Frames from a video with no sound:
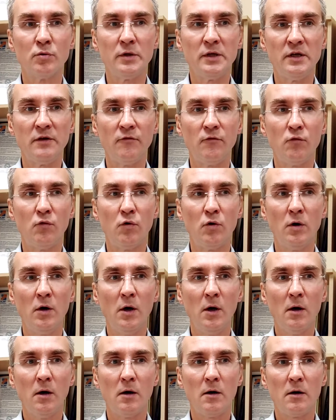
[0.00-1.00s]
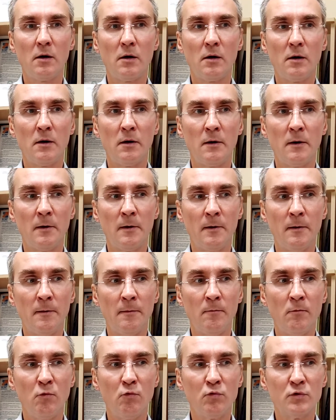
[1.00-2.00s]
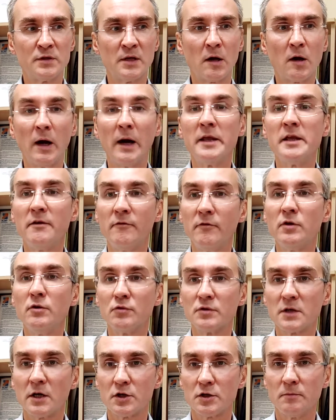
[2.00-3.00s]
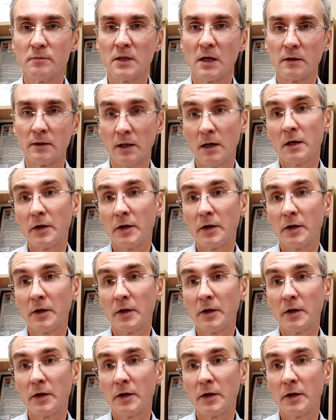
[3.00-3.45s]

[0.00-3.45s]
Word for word: его э, узаканиванию, скажем так, да,